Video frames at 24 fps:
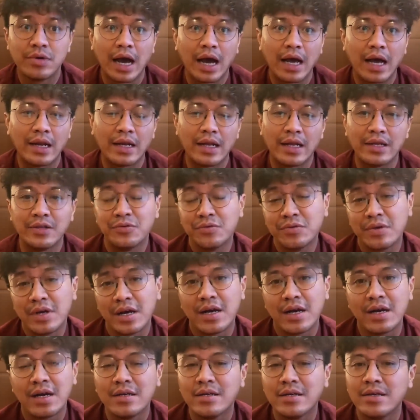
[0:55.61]
aneh
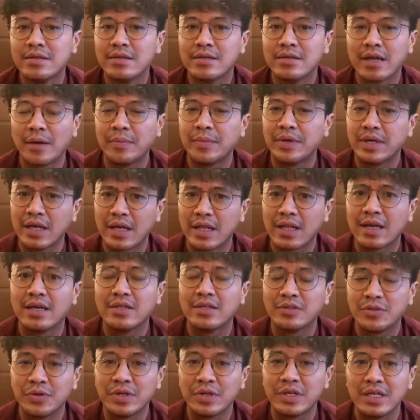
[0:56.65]
juga kami kira
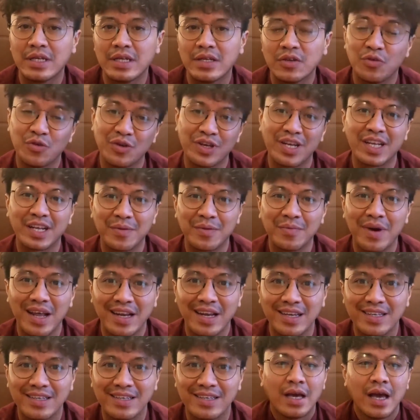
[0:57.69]
isu ini diungkit
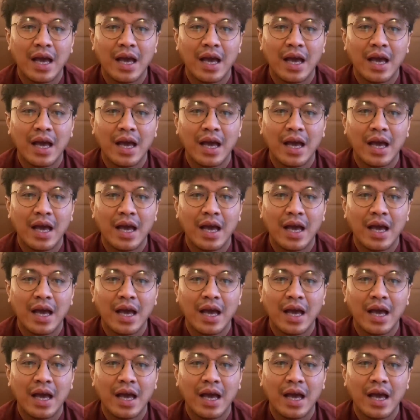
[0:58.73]
kembali.